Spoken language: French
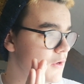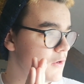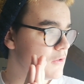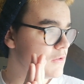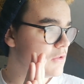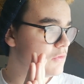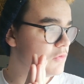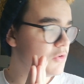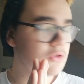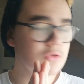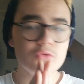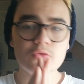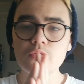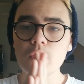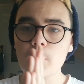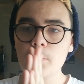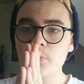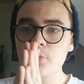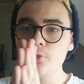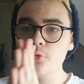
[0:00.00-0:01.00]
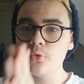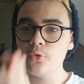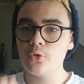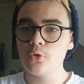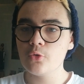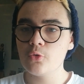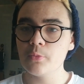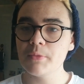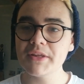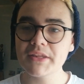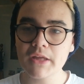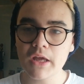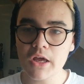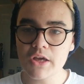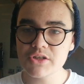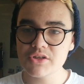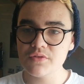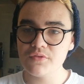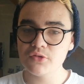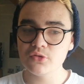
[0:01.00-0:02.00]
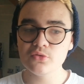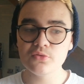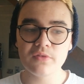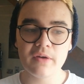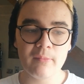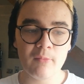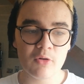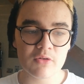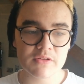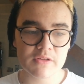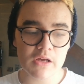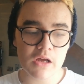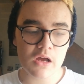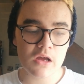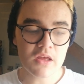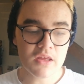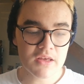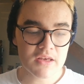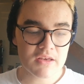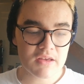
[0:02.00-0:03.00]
des vidéos un peu euh, court métrage, des vidéos vraiment ça.